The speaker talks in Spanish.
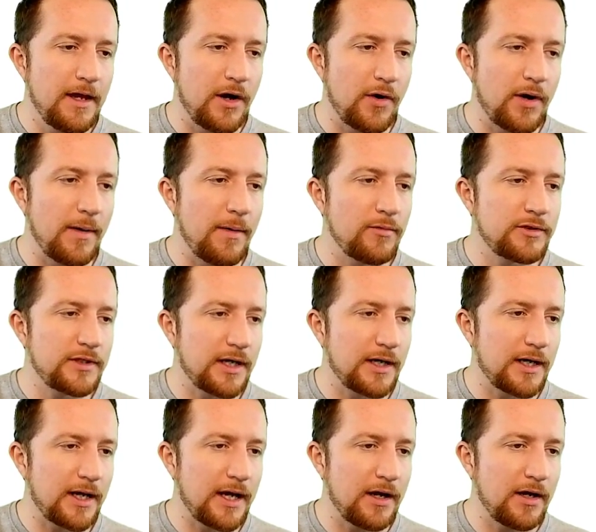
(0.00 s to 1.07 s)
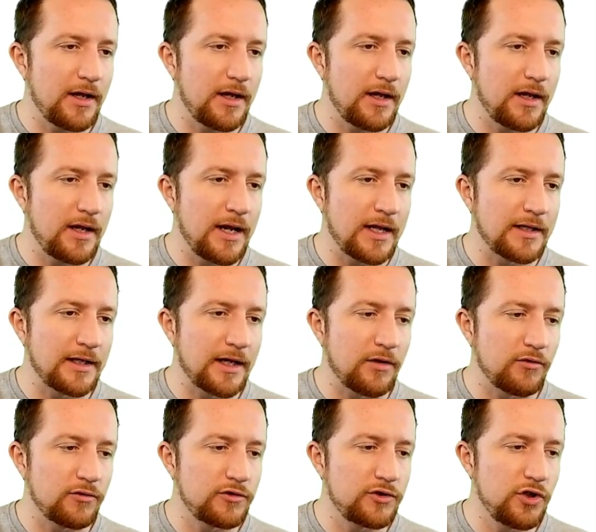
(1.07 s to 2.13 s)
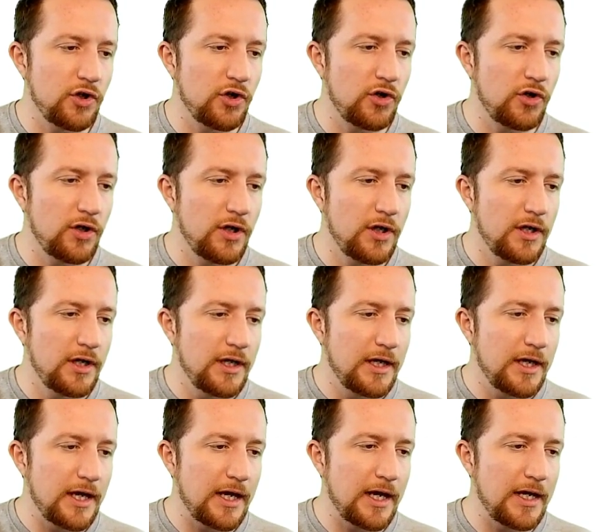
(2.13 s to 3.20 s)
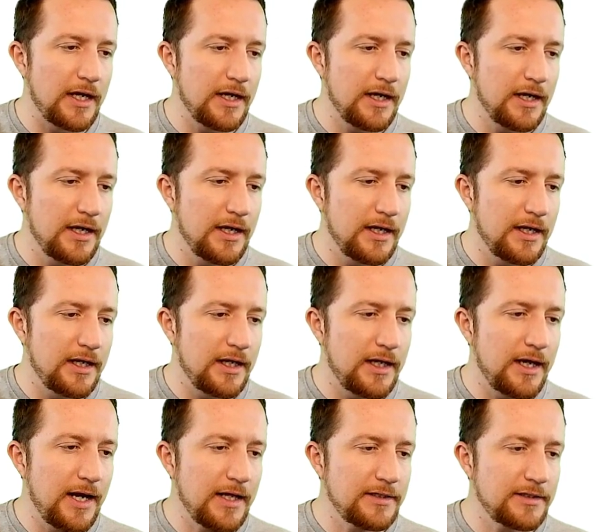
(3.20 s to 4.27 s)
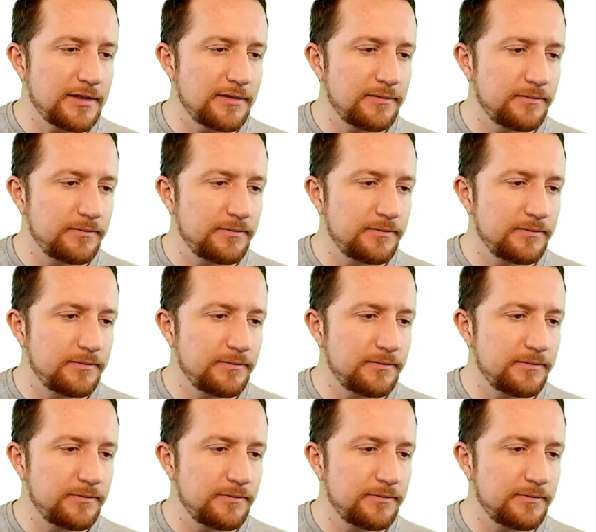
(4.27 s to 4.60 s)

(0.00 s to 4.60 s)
Ahora vamos a agregar la traducción en inglés.